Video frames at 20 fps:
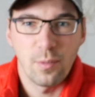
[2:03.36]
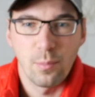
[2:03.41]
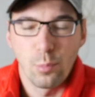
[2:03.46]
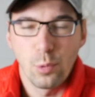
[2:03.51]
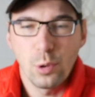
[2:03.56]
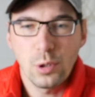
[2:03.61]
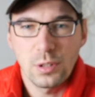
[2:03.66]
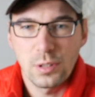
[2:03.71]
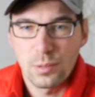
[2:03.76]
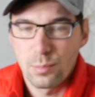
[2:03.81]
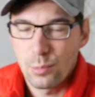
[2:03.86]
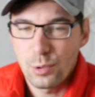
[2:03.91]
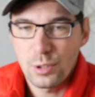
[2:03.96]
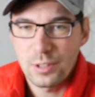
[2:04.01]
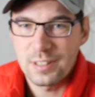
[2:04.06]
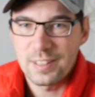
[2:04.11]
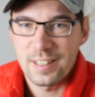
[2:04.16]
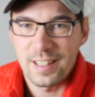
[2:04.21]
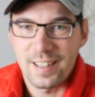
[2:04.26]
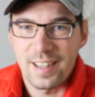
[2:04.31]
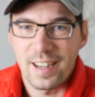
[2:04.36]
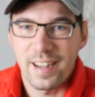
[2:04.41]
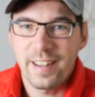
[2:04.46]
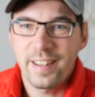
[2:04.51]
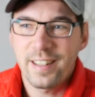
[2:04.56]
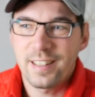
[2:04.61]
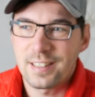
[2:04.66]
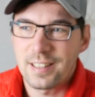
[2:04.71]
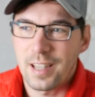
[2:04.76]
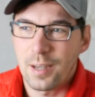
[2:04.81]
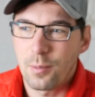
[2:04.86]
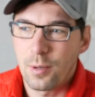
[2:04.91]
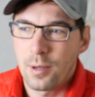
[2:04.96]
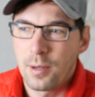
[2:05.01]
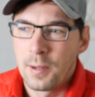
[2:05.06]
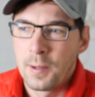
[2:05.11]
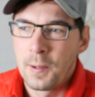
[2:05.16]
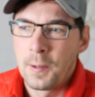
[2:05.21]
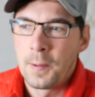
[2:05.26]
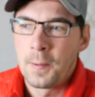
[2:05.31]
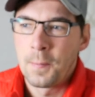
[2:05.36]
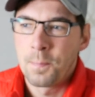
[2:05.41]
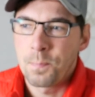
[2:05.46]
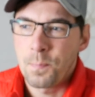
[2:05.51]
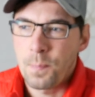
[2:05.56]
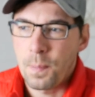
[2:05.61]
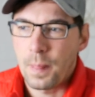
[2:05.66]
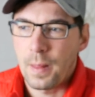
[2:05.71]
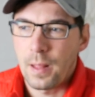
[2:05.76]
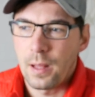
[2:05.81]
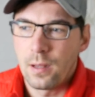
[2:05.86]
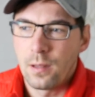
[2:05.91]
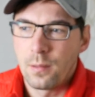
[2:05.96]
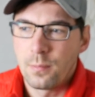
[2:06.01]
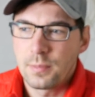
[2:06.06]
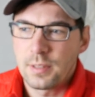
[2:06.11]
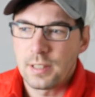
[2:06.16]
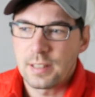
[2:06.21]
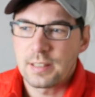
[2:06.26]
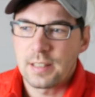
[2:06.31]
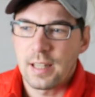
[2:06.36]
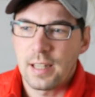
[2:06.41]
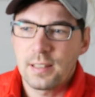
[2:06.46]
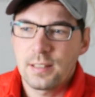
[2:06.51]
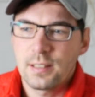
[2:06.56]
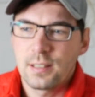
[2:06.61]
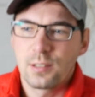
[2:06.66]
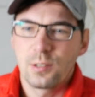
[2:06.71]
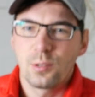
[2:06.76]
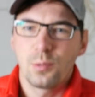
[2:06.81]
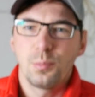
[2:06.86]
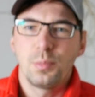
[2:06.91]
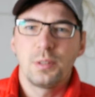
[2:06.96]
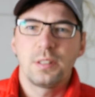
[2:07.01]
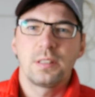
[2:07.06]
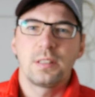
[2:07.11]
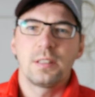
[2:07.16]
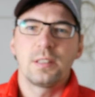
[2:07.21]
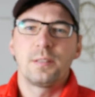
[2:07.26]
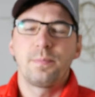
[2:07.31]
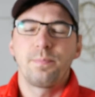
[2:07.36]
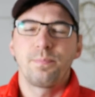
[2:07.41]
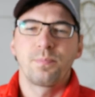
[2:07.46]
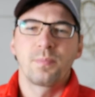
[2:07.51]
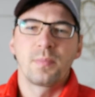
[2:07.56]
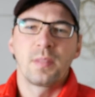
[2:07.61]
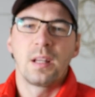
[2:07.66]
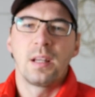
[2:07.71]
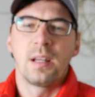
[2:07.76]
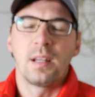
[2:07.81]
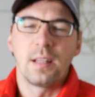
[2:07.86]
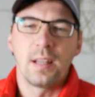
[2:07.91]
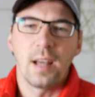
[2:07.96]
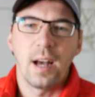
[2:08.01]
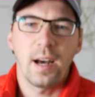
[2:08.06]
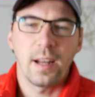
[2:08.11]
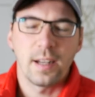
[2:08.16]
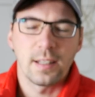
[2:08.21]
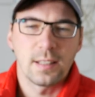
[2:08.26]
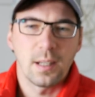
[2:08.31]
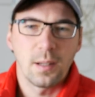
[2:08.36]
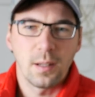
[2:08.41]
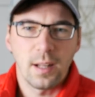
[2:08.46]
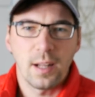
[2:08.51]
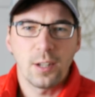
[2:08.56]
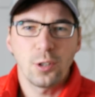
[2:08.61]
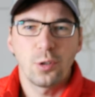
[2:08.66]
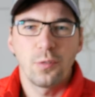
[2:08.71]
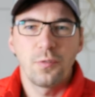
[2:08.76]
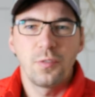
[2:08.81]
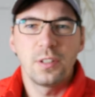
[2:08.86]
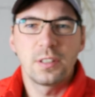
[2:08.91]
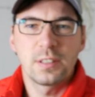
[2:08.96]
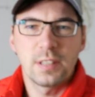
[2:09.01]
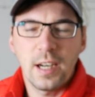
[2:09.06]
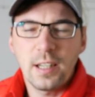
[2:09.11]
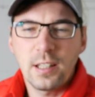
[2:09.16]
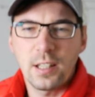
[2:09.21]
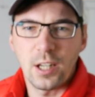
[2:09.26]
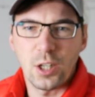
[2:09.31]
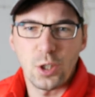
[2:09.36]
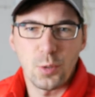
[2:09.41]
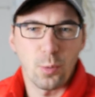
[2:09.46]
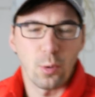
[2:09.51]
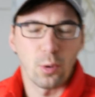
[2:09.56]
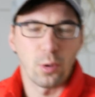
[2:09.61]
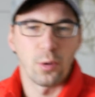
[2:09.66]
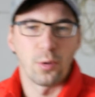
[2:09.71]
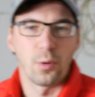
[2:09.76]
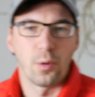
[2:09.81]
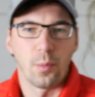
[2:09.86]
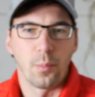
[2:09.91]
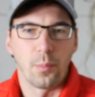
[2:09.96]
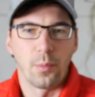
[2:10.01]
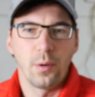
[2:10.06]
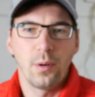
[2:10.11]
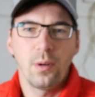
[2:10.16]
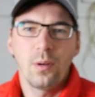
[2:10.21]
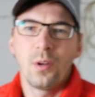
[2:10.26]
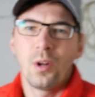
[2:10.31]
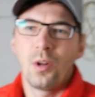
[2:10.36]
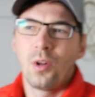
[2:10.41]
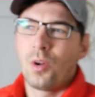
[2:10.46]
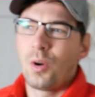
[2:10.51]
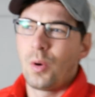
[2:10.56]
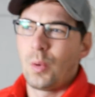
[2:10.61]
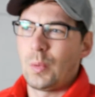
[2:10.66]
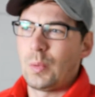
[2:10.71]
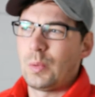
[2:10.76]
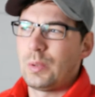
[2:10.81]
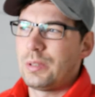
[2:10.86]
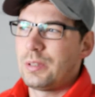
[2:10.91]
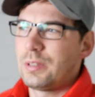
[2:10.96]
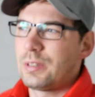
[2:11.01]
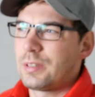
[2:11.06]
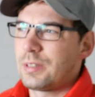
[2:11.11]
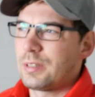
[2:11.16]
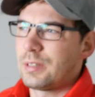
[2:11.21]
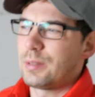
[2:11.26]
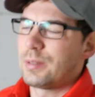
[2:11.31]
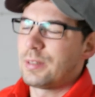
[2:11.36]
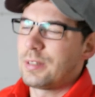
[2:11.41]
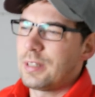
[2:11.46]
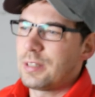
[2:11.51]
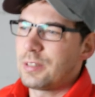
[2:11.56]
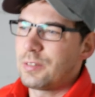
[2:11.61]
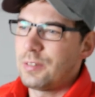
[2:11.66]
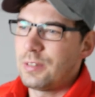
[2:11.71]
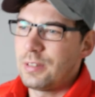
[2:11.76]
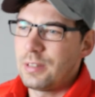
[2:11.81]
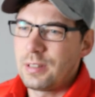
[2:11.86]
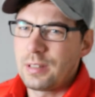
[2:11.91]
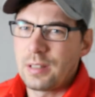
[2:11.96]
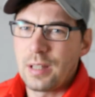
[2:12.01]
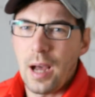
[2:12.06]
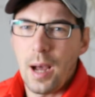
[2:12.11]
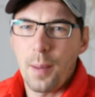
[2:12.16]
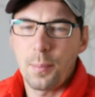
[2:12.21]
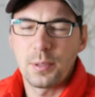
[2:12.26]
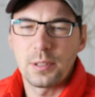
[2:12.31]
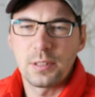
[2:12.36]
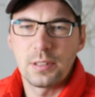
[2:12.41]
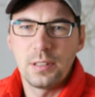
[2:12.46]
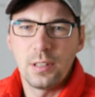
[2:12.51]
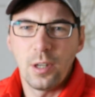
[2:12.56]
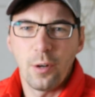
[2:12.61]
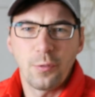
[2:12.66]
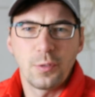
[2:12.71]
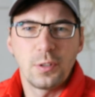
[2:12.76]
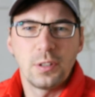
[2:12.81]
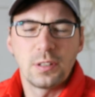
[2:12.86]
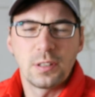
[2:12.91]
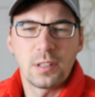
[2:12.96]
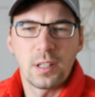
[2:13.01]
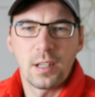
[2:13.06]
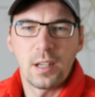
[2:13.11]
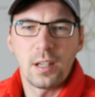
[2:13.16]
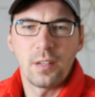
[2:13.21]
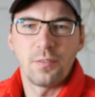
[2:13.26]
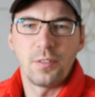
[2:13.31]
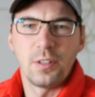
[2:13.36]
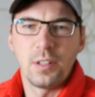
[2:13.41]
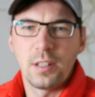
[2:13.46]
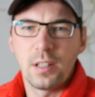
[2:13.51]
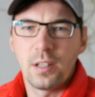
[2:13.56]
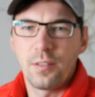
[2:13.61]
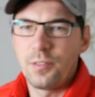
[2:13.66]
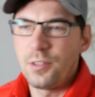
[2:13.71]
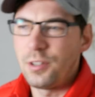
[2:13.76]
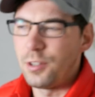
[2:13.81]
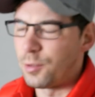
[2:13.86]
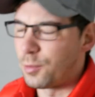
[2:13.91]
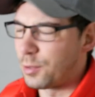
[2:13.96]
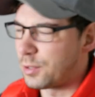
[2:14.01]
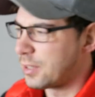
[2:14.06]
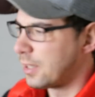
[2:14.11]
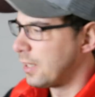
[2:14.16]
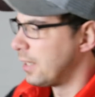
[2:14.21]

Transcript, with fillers: muss, muss ich ja gar nichts, aber ähm, das Ganze so ein bisschen, ja, das hat ganz schön viel Zeit in Anspruch genommen. Ne? Und äh, deswegen gab es hier auf diesem Kanal weniger Videos.